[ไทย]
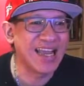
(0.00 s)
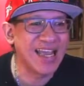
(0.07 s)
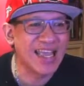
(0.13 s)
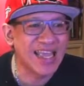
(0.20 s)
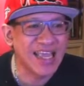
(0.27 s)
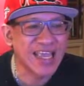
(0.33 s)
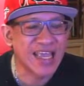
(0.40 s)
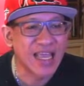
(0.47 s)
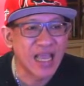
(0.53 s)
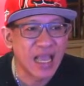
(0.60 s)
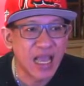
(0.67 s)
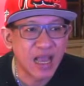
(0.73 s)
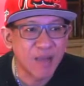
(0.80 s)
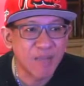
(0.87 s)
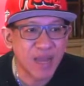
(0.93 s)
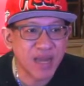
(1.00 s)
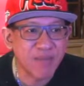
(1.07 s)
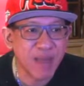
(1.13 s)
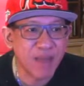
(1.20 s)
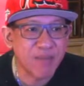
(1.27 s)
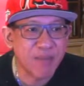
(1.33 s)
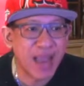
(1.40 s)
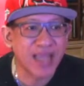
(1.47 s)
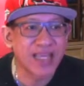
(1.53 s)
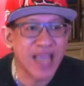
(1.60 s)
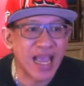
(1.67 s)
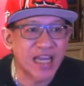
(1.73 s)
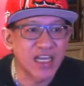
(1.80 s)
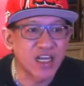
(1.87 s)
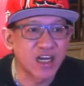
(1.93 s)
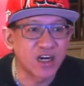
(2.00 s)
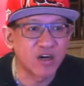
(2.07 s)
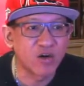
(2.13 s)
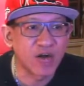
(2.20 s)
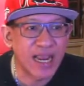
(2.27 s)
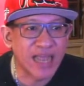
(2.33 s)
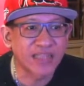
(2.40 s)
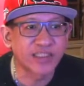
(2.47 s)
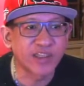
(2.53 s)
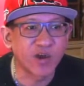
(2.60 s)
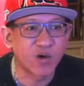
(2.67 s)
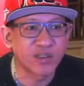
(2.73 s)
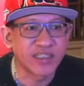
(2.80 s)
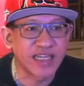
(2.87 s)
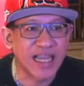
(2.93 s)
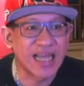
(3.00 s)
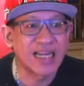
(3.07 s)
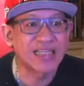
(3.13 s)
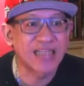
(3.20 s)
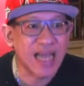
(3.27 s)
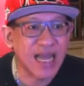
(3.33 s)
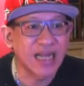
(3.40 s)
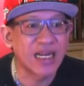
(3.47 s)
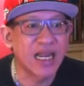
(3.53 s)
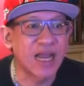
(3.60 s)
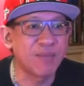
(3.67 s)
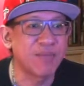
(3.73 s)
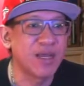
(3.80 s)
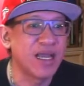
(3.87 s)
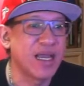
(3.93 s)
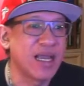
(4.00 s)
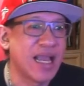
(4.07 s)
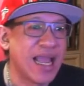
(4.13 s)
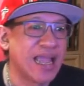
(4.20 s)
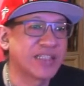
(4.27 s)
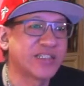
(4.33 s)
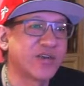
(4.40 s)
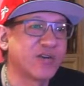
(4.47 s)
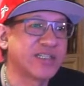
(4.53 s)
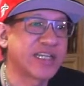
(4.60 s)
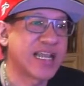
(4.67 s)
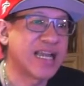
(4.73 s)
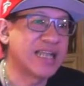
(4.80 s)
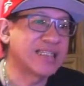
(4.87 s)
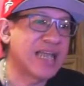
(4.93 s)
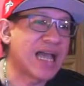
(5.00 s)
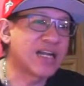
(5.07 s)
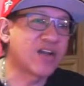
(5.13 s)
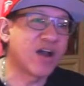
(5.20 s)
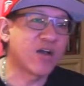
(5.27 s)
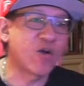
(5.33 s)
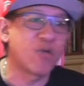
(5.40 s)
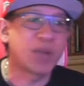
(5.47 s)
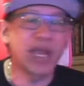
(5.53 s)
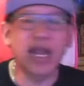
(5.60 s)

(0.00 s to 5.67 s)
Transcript: ยเป็นแบบ Mechanical EXO Skeleton นะครับ EXO Skeleton ก็อารมณ์ค